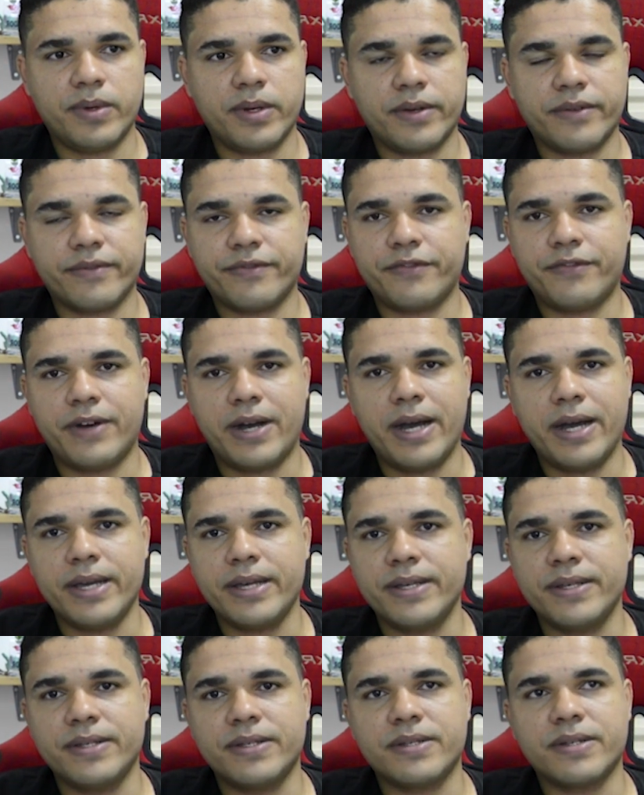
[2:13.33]

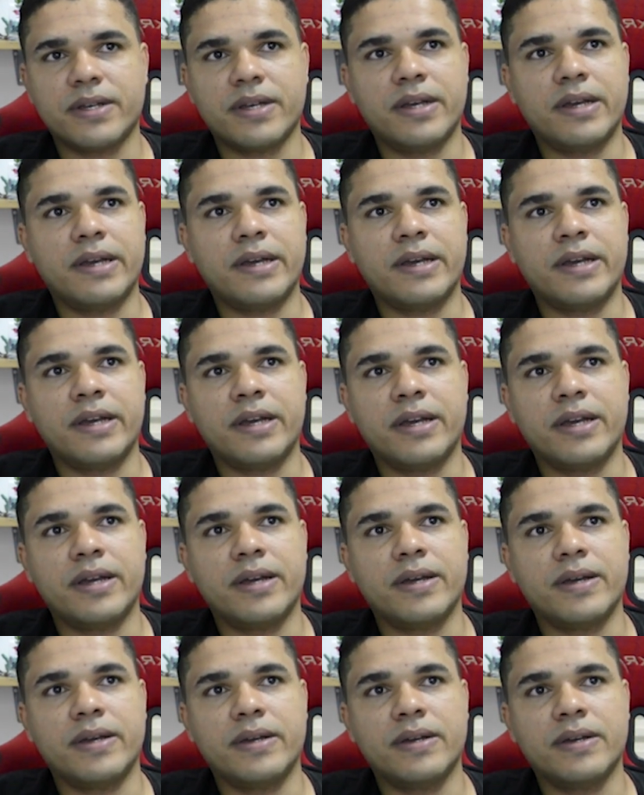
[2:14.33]
faz,
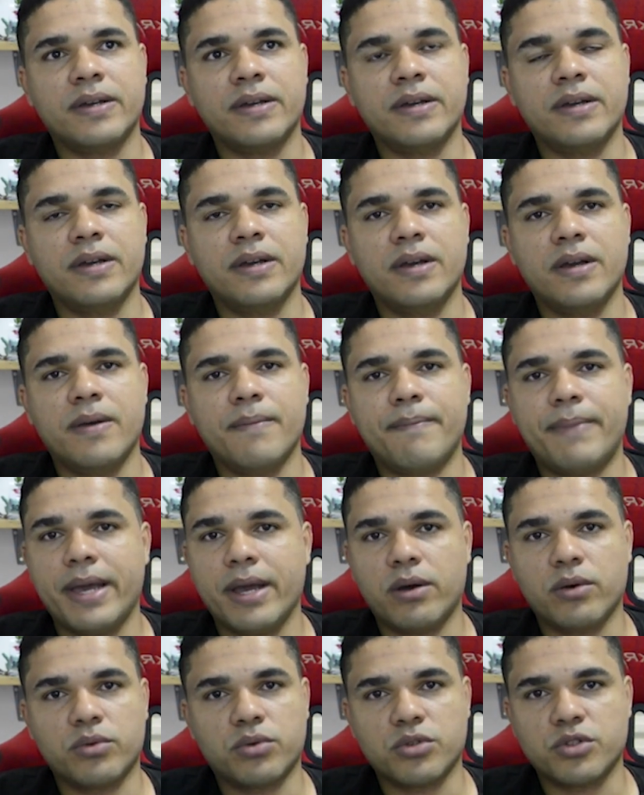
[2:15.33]
é, pega
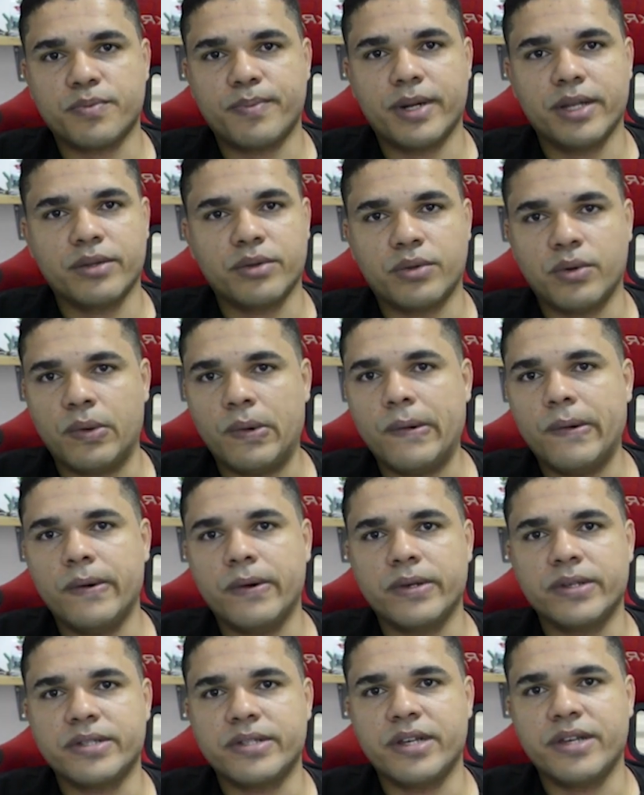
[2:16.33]
outros
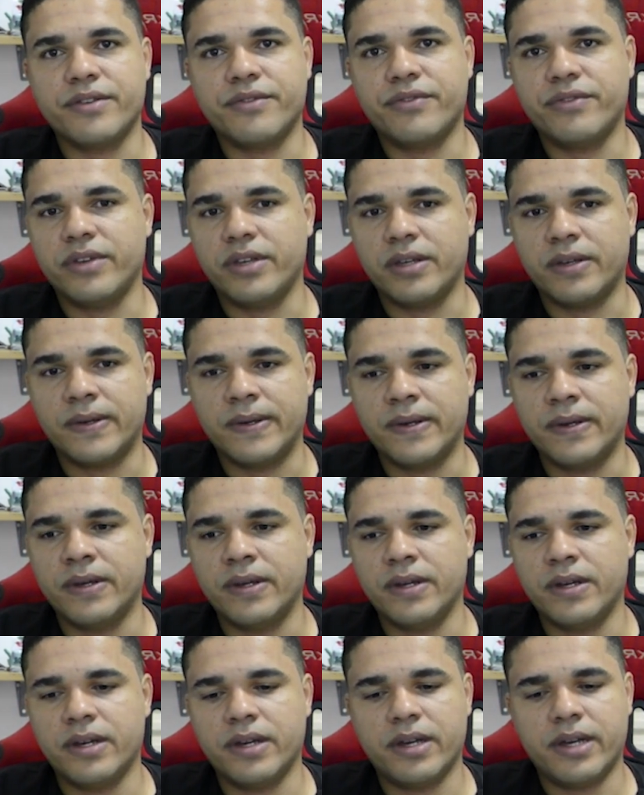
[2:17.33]
plantões, né? Enfim,
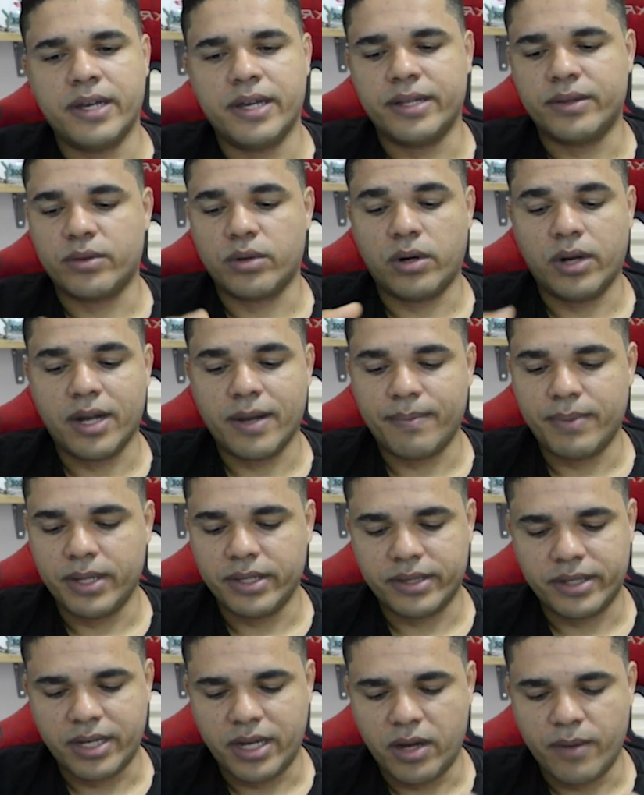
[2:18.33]
é, troca
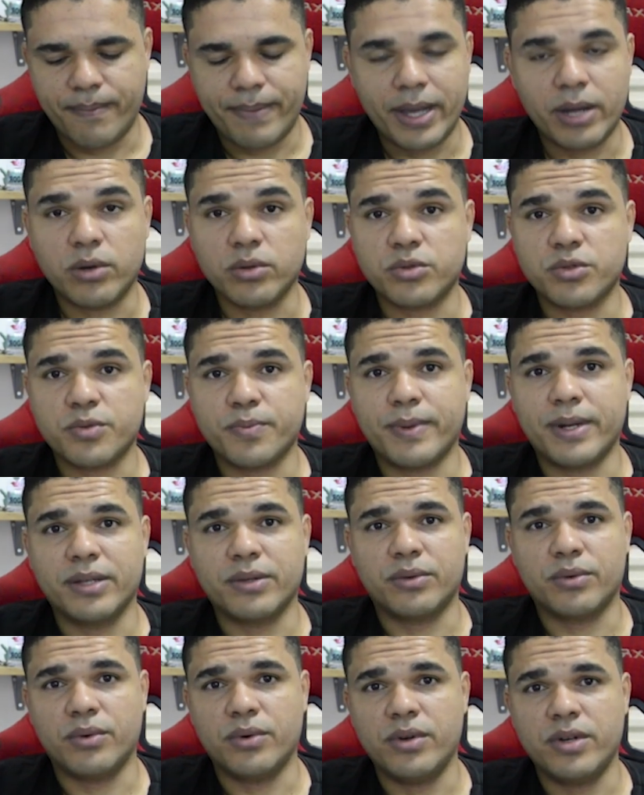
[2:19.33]
plantão, pega outros
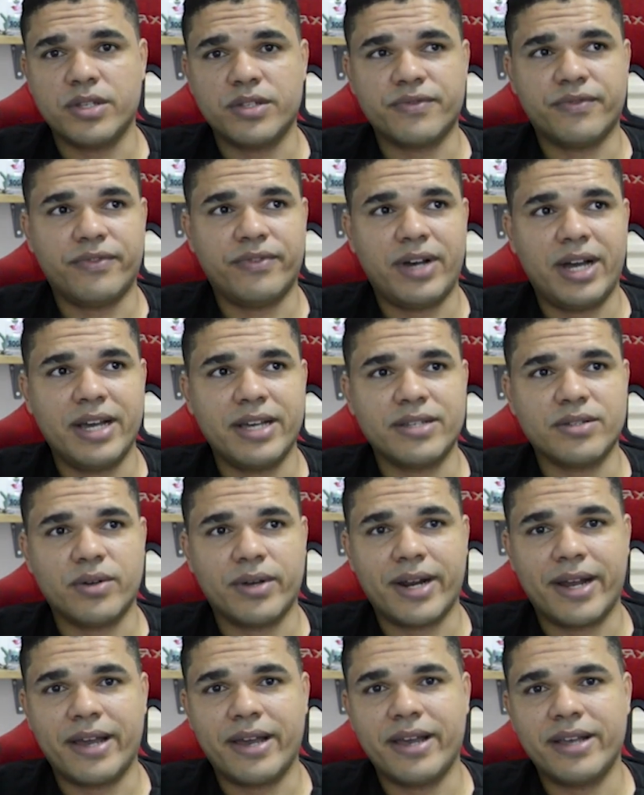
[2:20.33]
plantões, faz hora
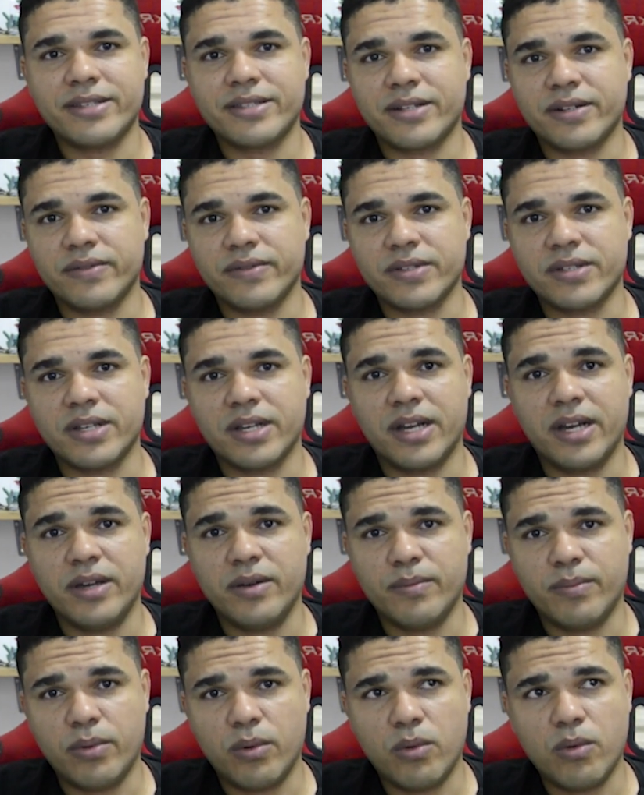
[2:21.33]
extra, você ganha um
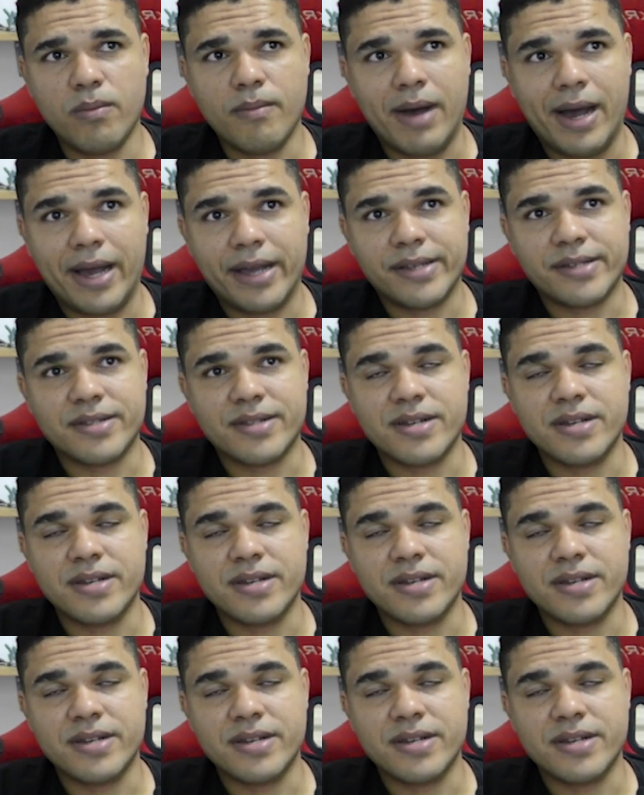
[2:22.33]
pouco mais, né?